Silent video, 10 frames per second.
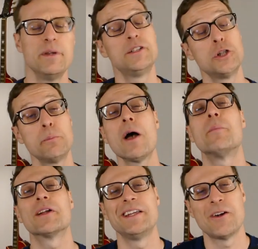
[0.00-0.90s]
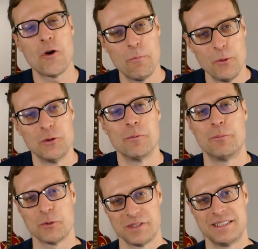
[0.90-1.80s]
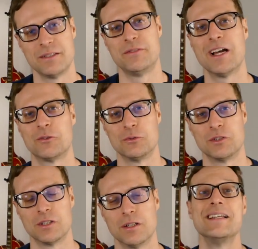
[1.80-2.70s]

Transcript: Mais si je peux apporter un peu de positif dans tout ça,